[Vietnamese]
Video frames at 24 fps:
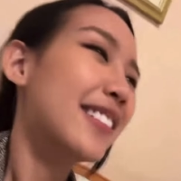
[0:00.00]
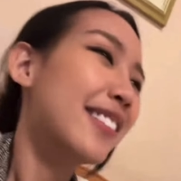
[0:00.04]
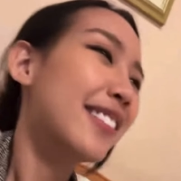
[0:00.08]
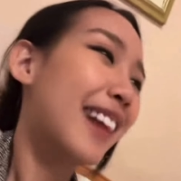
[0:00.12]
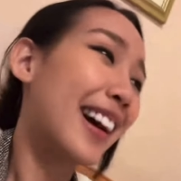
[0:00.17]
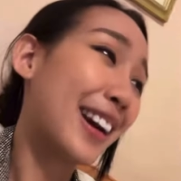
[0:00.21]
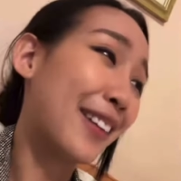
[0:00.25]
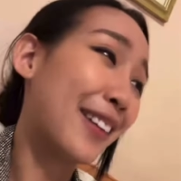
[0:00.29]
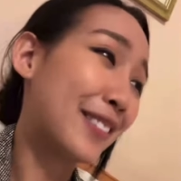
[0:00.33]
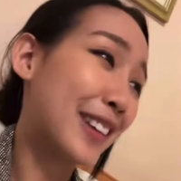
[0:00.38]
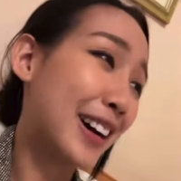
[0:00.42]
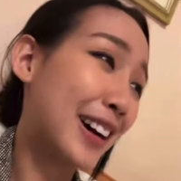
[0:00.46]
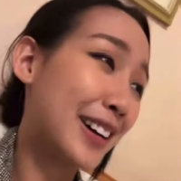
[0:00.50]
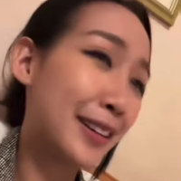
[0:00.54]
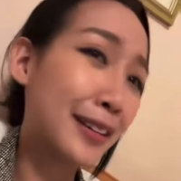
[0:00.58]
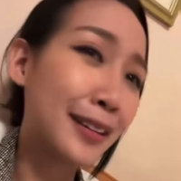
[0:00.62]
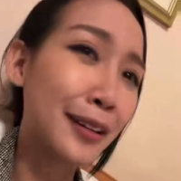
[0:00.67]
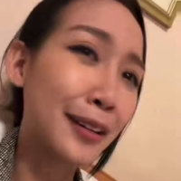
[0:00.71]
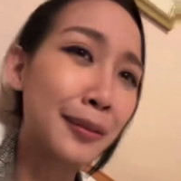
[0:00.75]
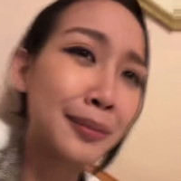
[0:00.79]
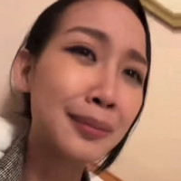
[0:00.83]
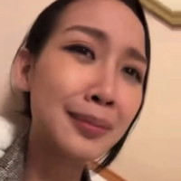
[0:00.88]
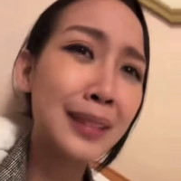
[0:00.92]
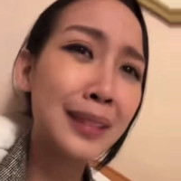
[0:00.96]
và đồng thời nó
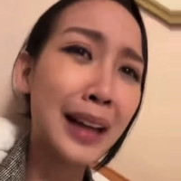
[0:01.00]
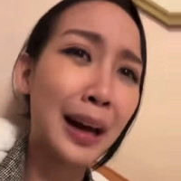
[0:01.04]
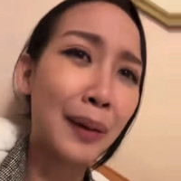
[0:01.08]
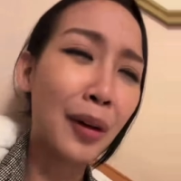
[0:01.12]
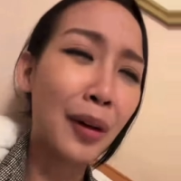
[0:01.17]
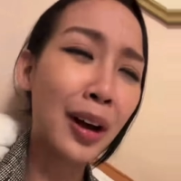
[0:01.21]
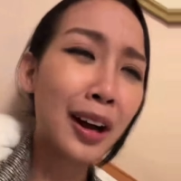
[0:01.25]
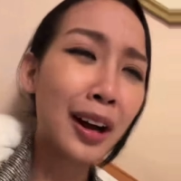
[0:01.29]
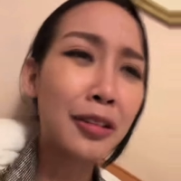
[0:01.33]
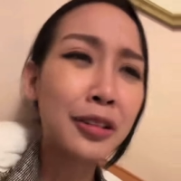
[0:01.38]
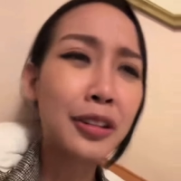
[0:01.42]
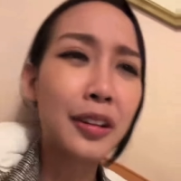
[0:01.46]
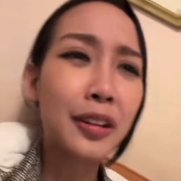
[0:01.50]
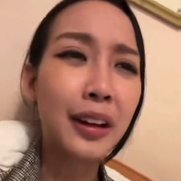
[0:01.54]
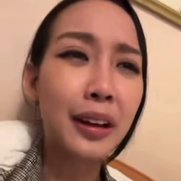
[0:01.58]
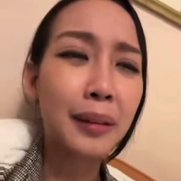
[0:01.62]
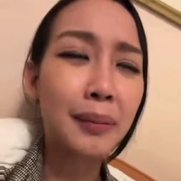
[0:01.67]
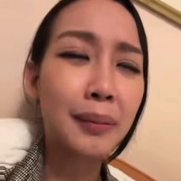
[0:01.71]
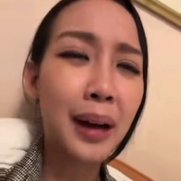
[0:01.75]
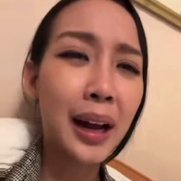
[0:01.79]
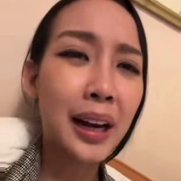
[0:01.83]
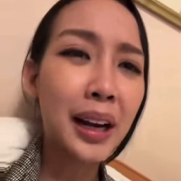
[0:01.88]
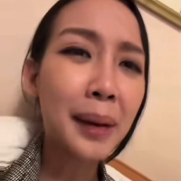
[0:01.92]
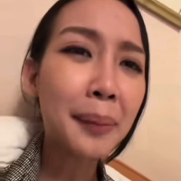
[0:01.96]
cũng là một cái câu
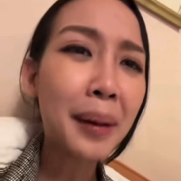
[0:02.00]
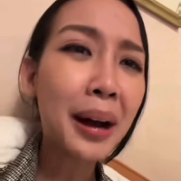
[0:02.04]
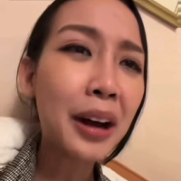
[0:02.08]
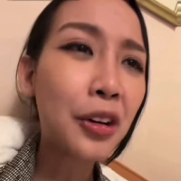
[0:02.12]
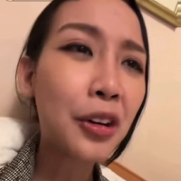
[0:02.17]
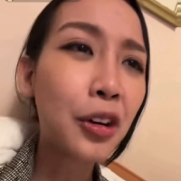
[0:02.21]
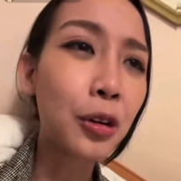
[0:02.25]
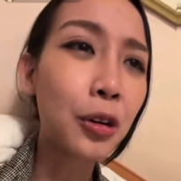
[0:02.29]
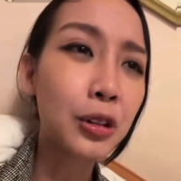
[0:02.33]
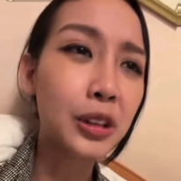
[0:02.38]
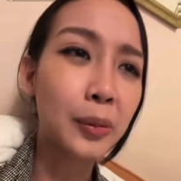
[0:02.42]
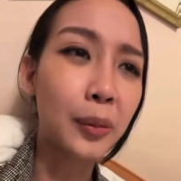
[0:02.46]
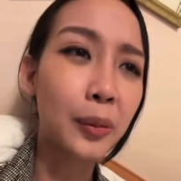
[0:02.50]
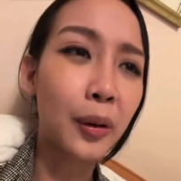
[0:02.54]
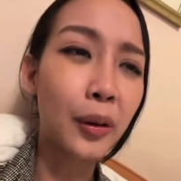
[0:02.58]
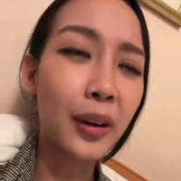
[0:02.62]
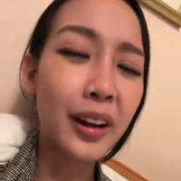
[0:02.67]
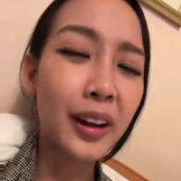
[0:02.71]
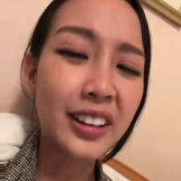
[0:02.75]
chuyện mà nó bắt nguồn từ một